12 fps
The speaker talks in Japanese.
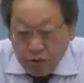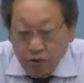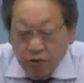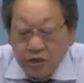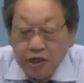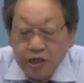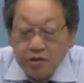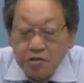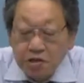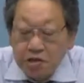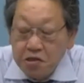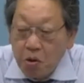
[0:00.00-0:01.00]
この記
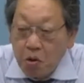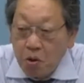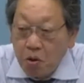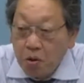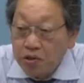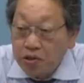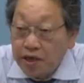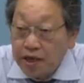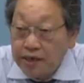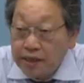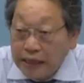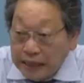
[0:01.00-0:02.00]
述式の試
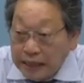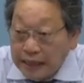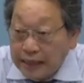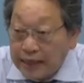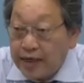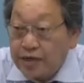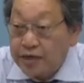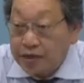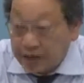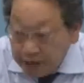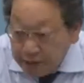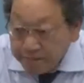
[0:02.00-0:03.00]
験に関し
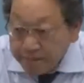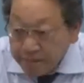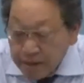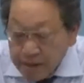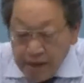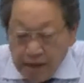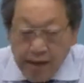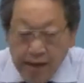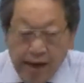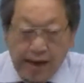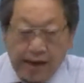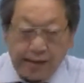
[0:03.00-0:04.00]
てね、
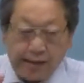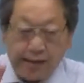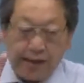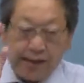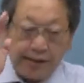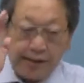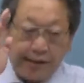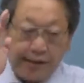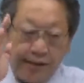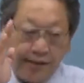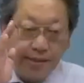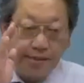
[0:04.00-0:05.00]
えー、新
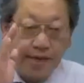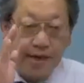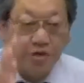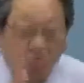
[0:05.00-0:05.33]
しい学